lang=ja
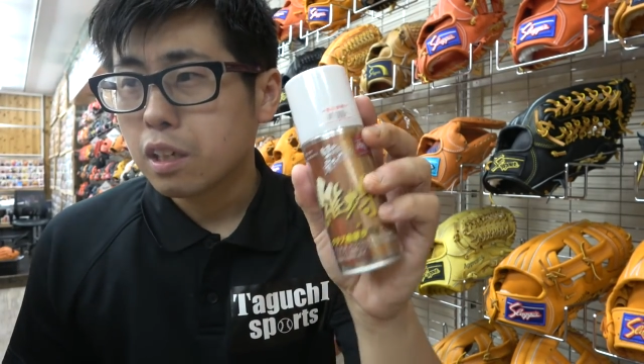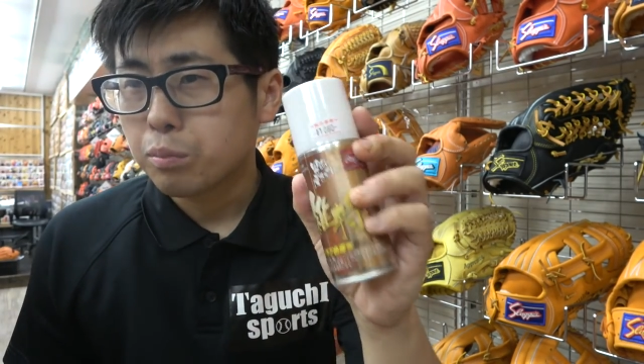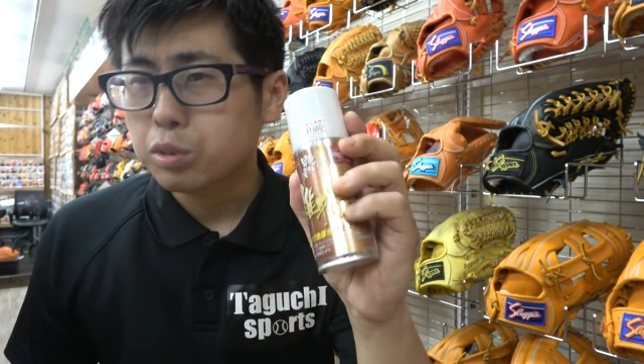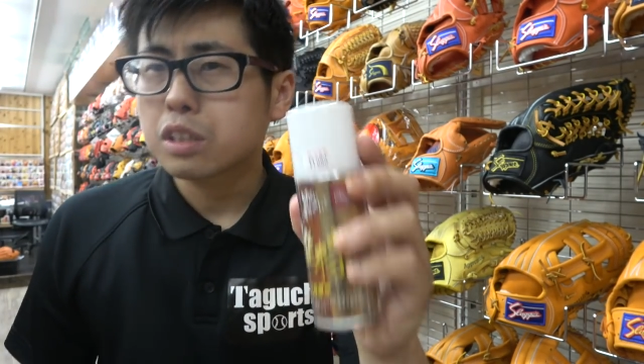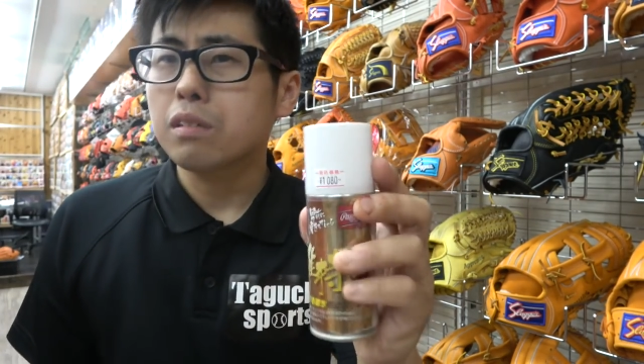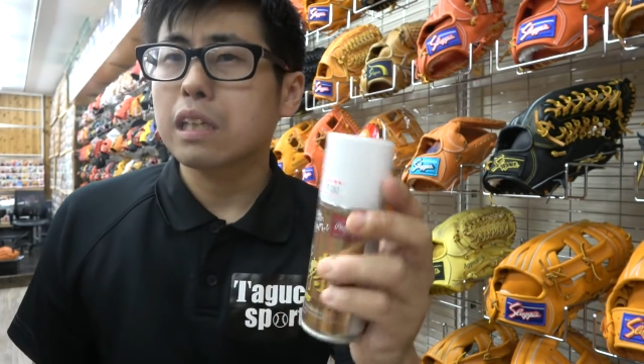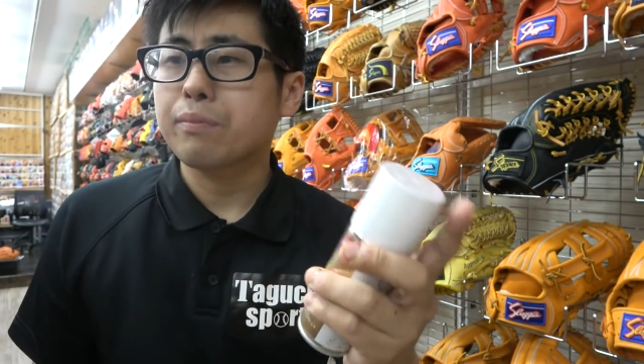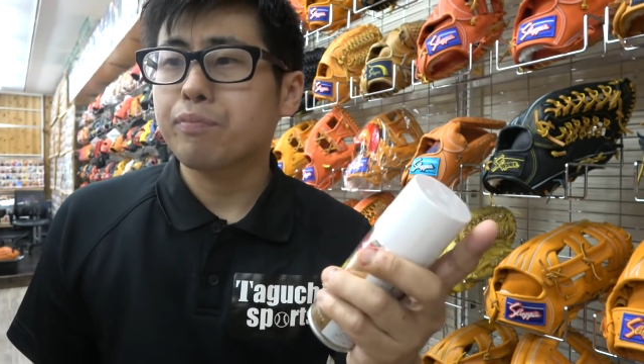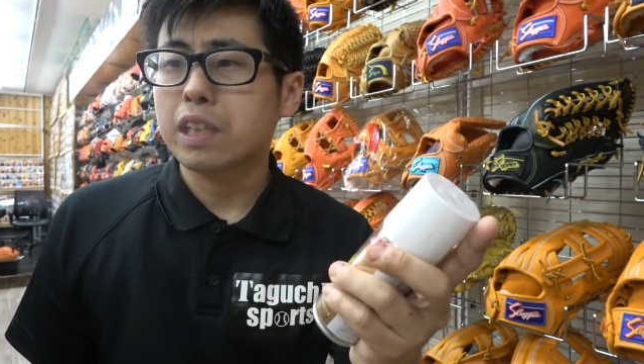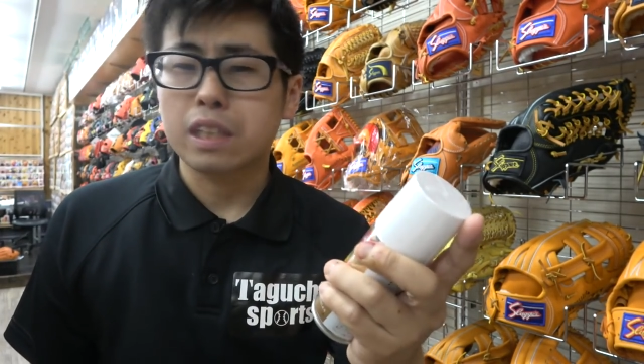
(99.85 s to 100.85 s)
もちろん
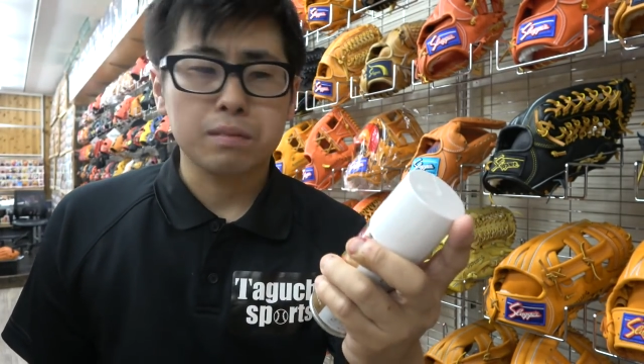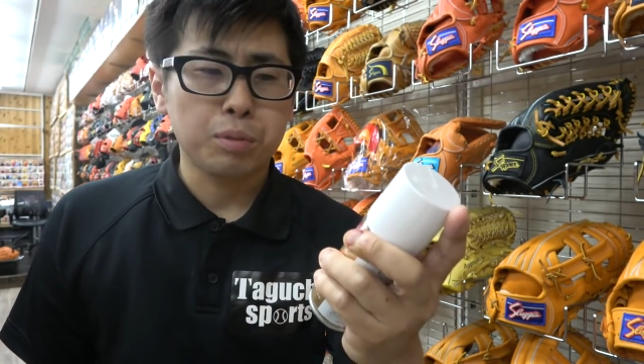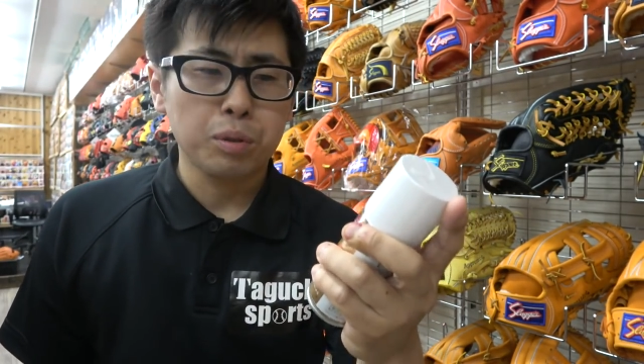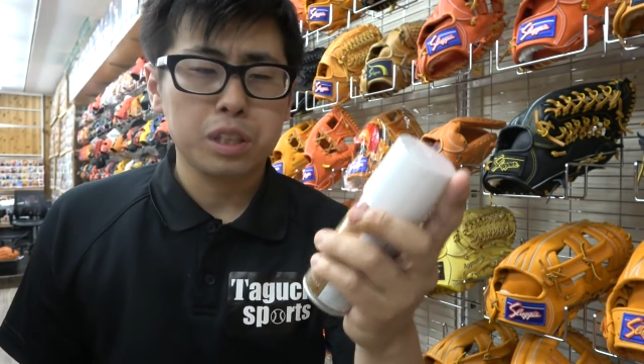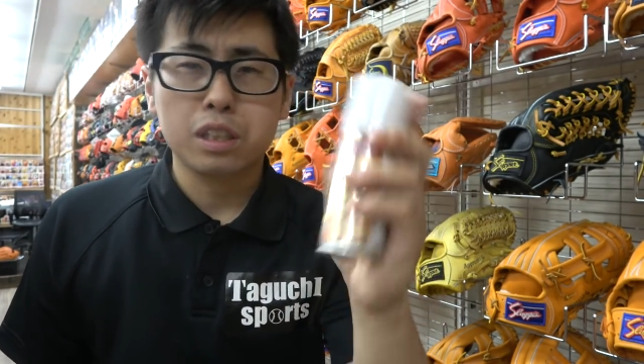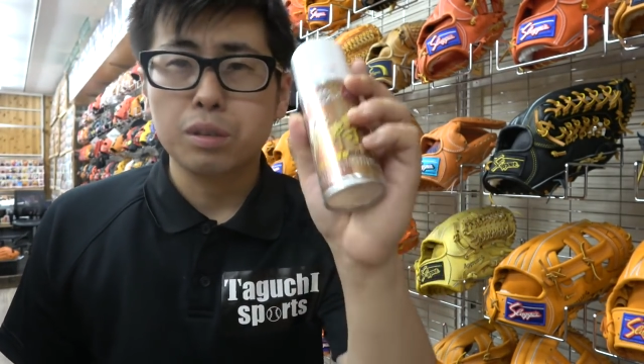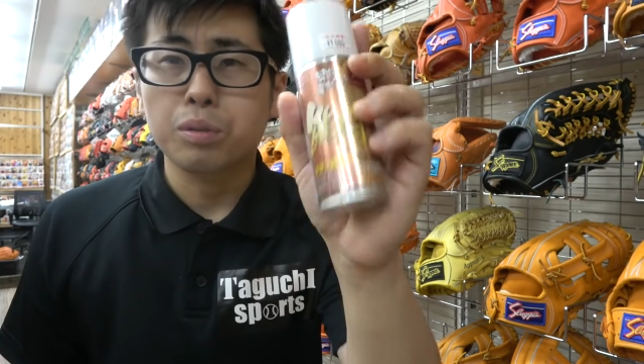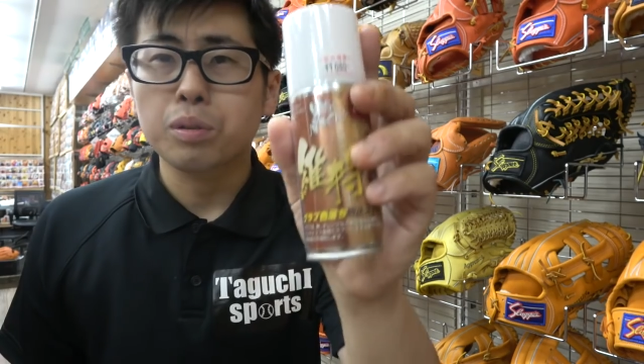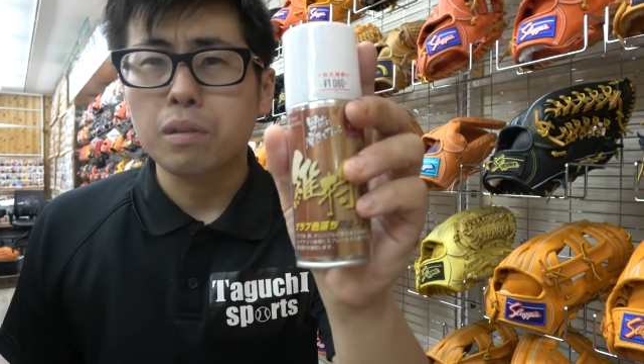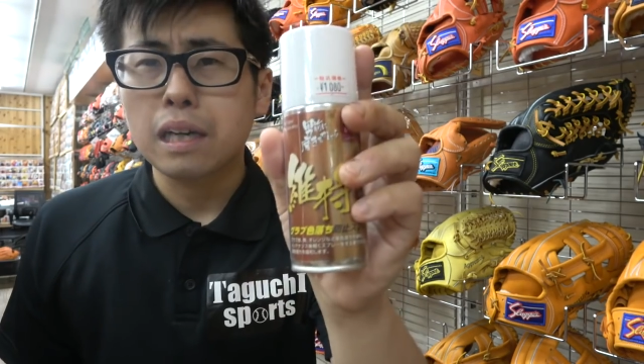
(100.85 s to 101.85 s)
やっぱり帽子っていう
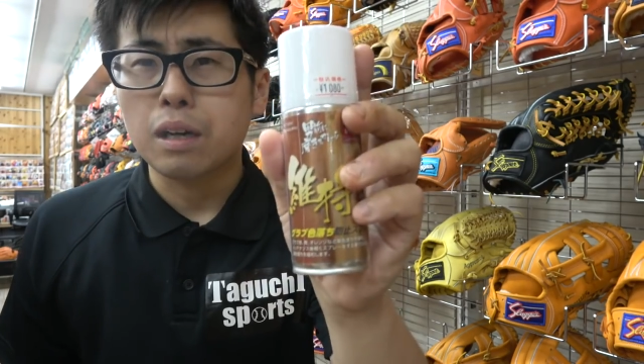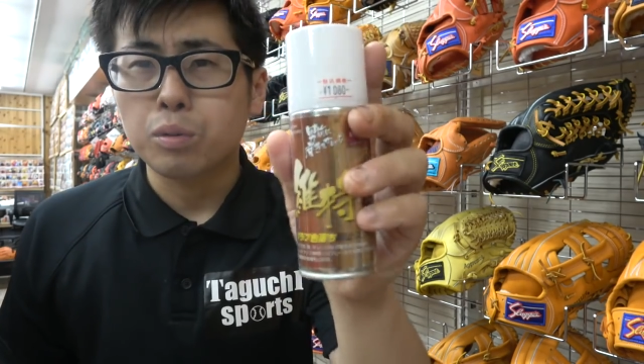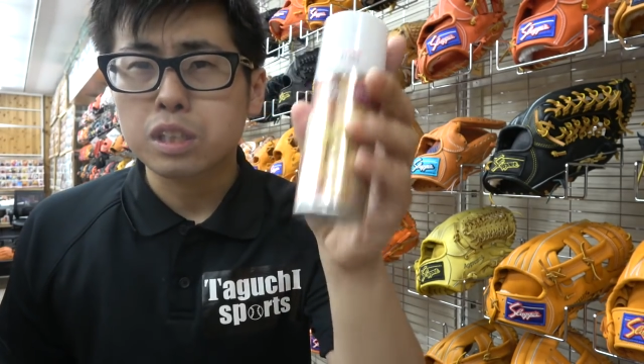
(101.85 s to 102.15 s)
ことは